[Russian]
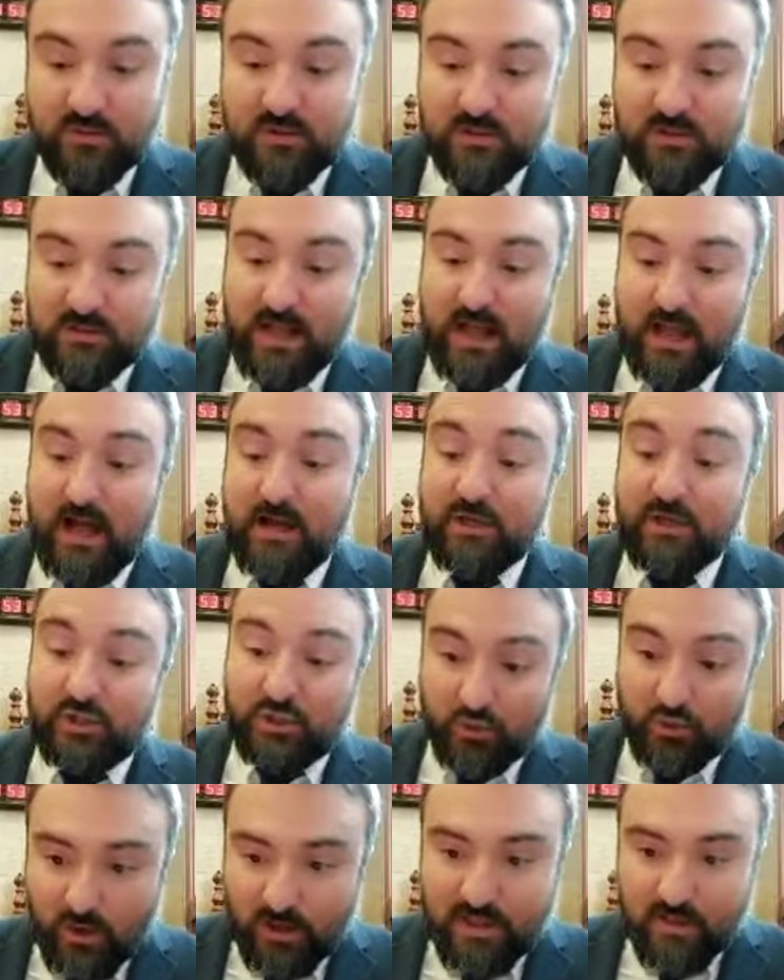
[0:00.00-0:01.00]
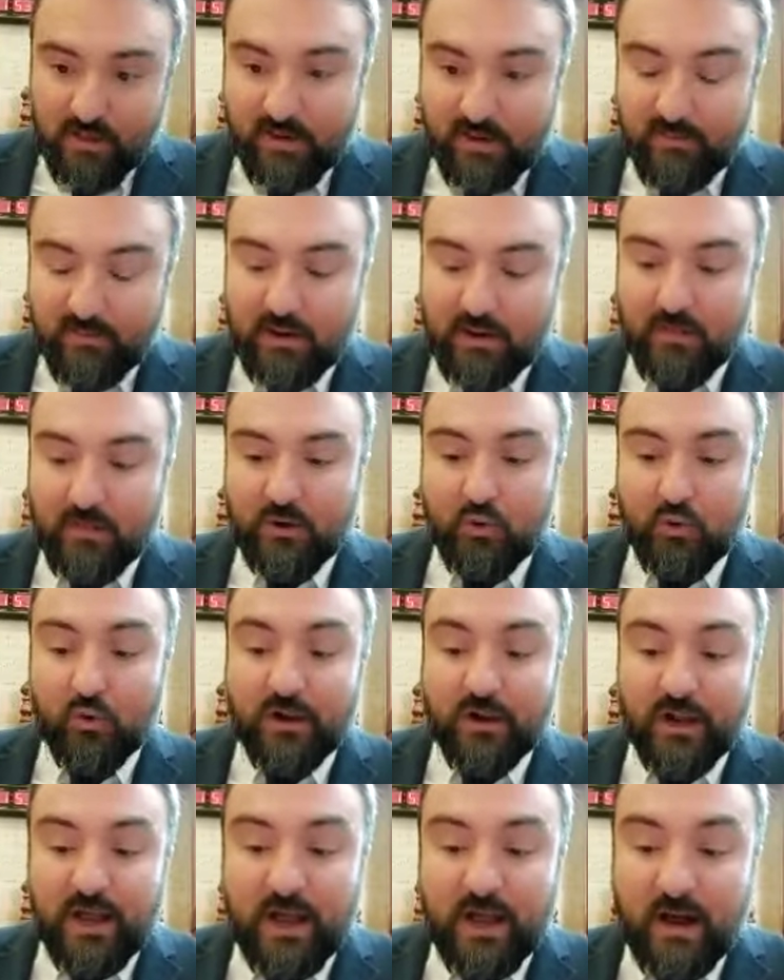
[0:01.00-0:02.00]
Да, еще одна проблема –
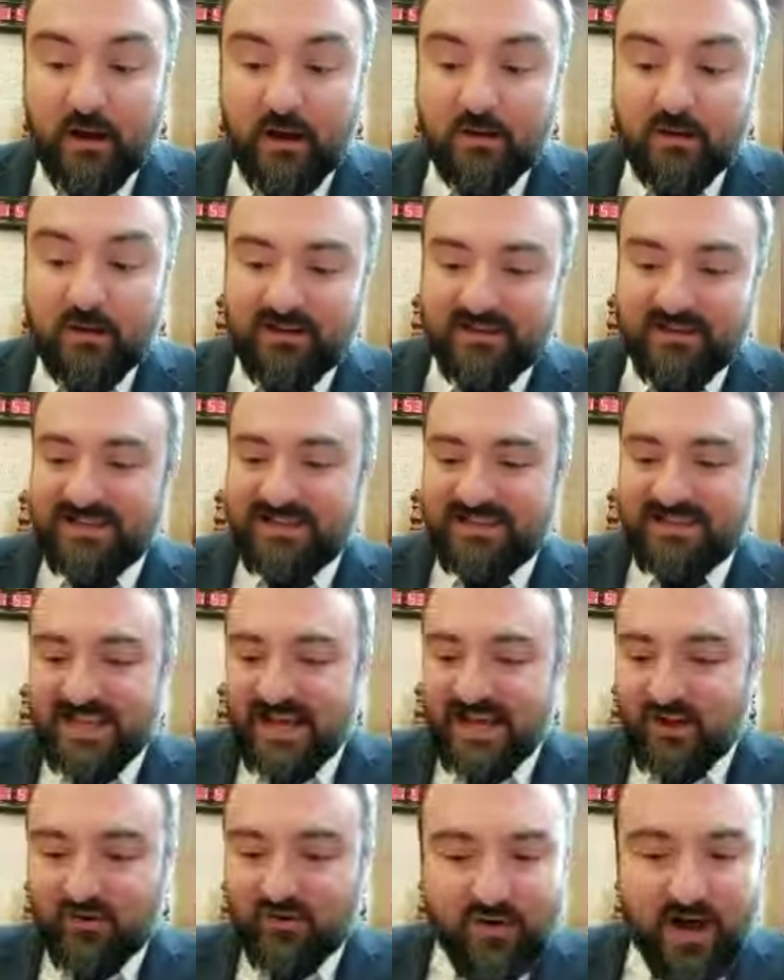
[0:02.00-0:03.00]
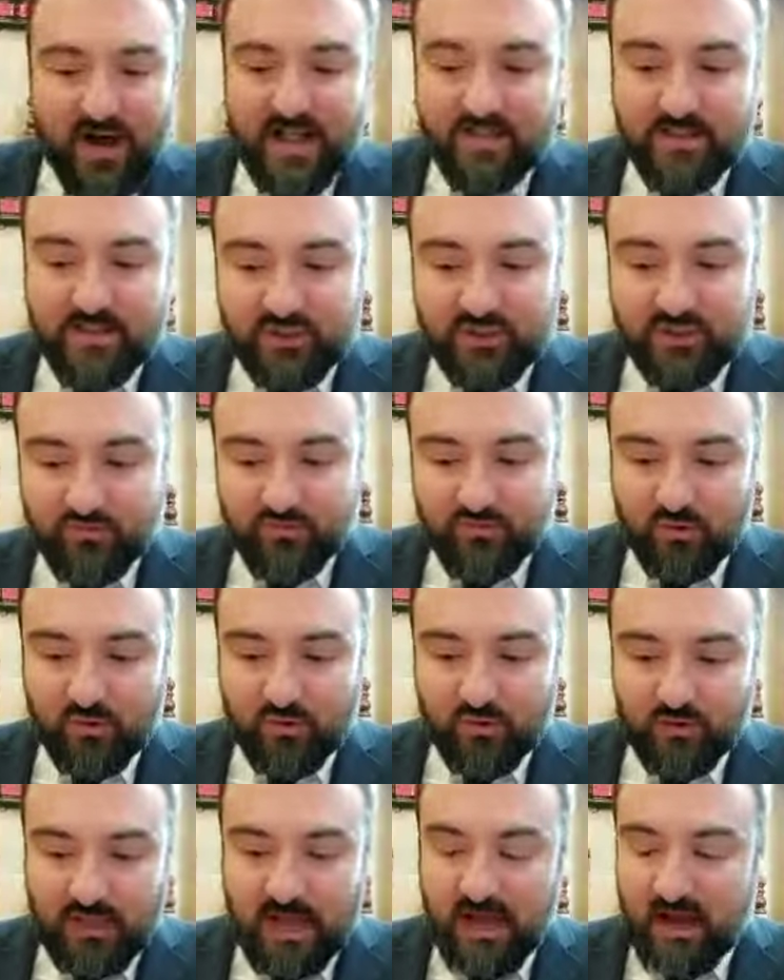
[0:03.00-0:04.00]
Корея. Нельзя рвать ничего
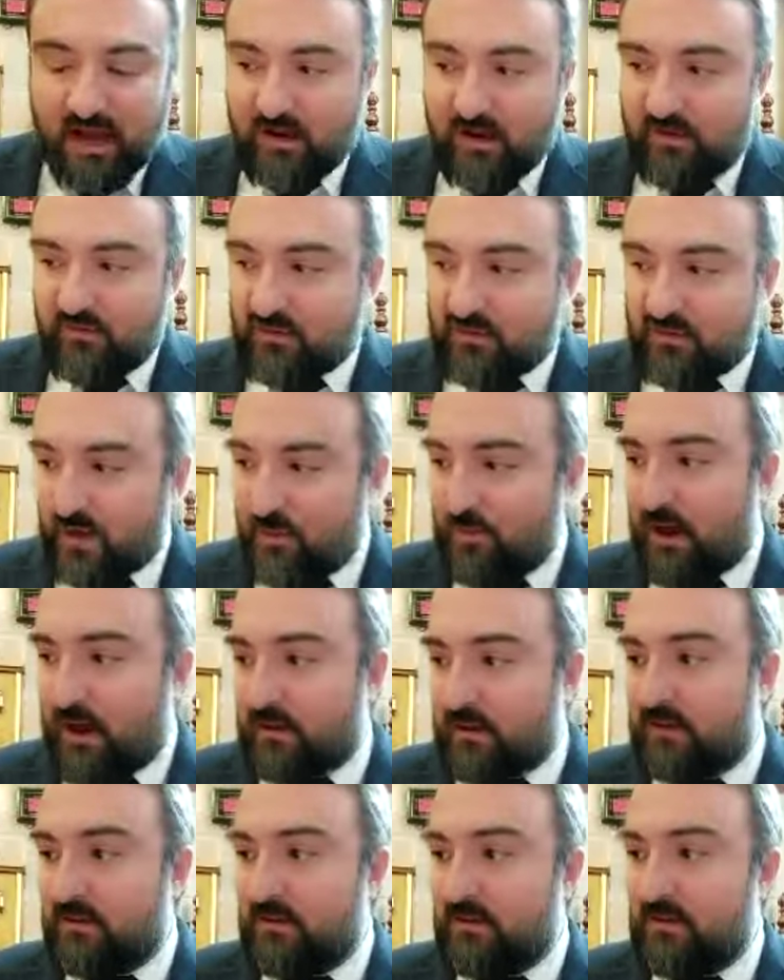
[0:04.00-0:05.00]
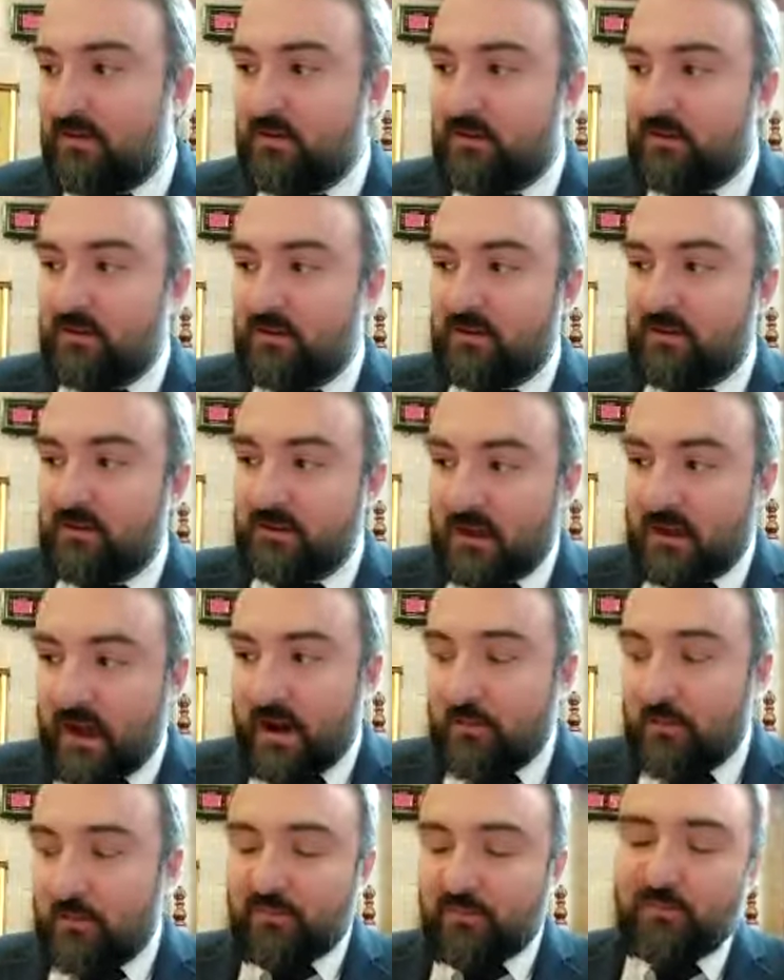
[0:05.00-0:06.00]
да, в шаббат
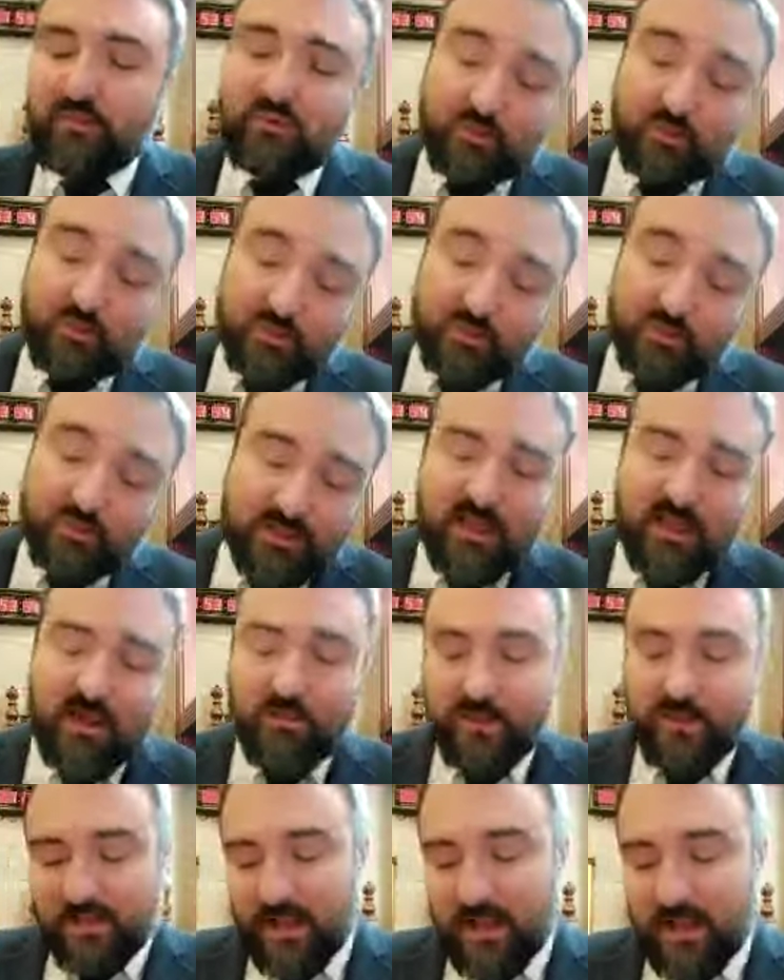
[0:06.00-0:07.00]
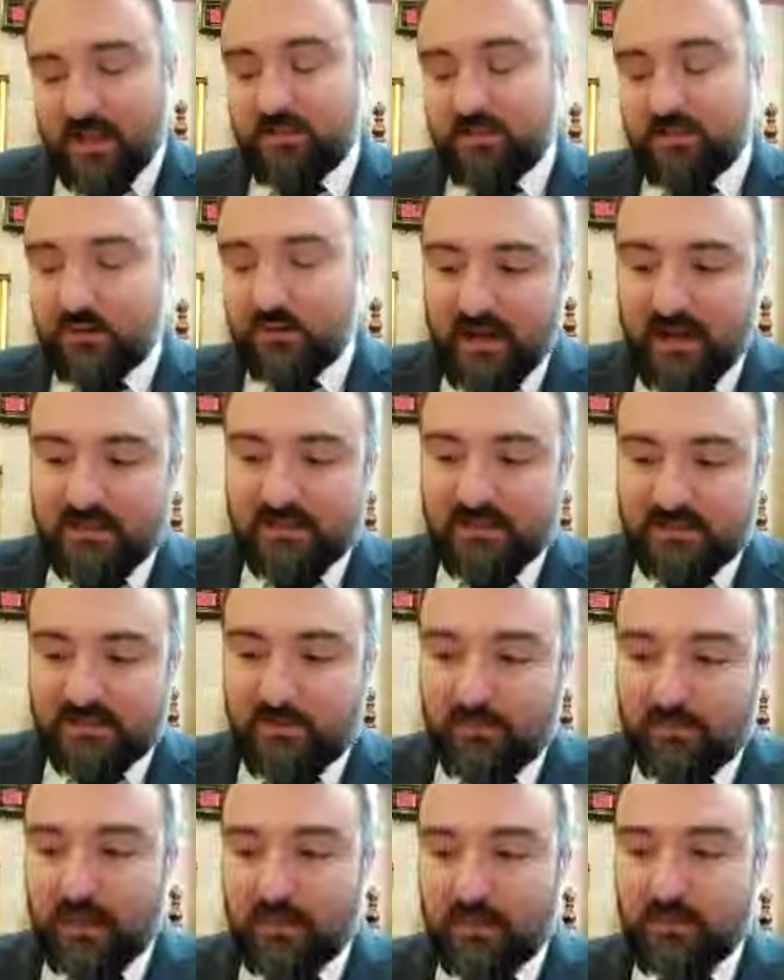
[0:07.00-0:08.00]
да, мы будем учить Дерабанан, Деура, это
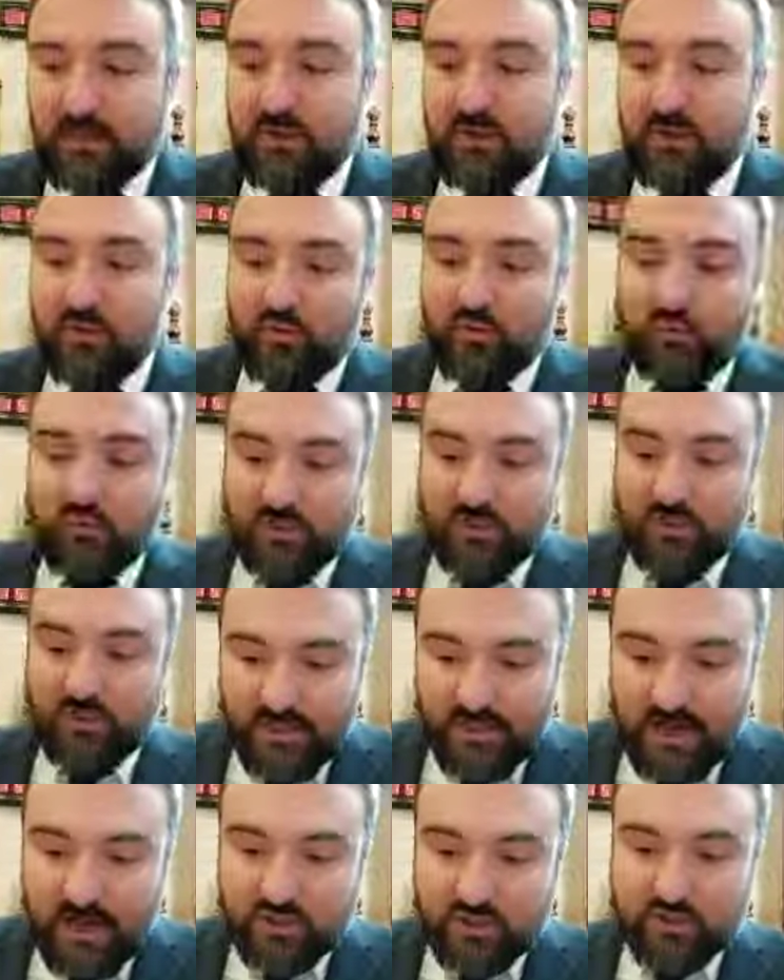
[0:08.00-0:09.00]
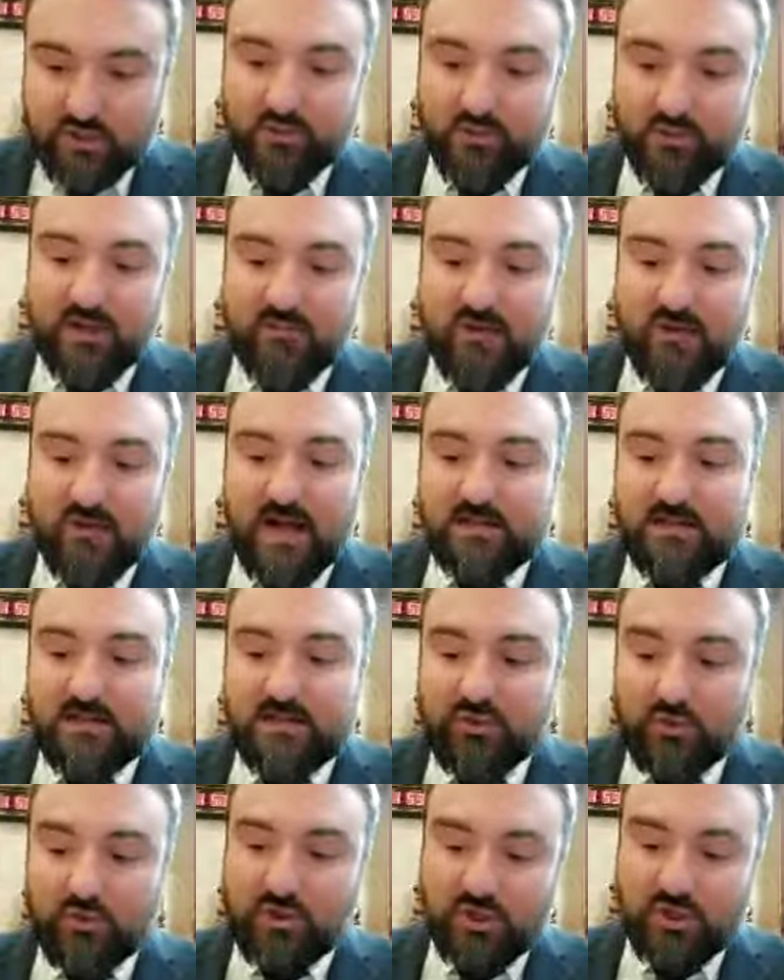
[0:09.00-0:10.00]
запрет. Но нельзя что-то рвать,
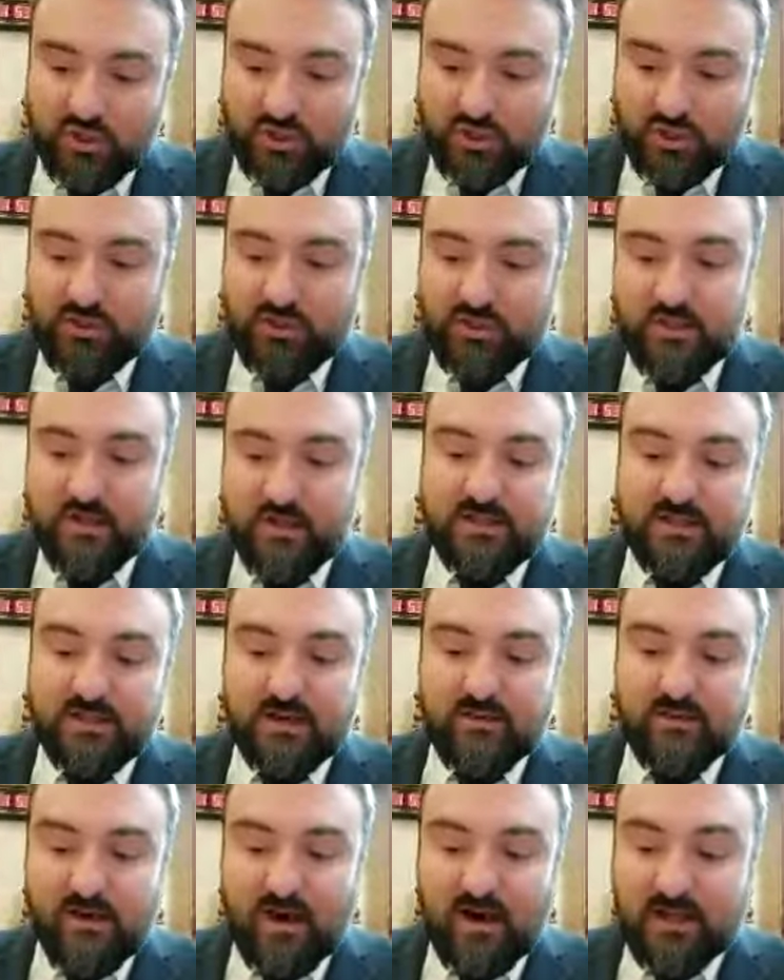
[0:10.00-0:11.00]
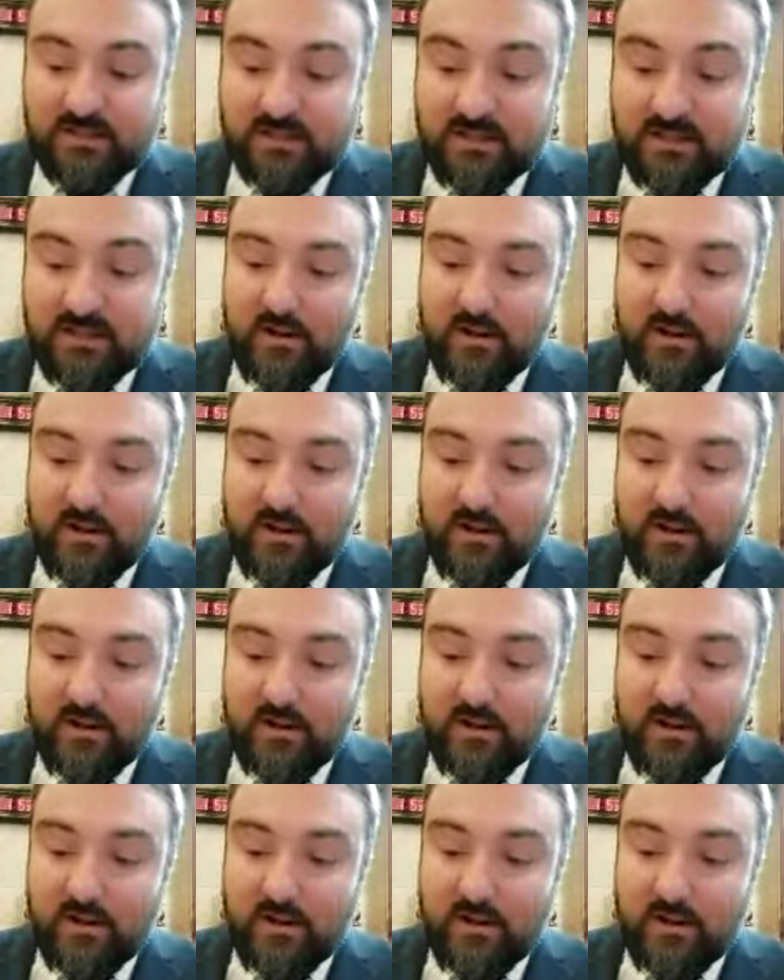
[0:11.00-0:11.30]
что-то сшитое нельзя рвать.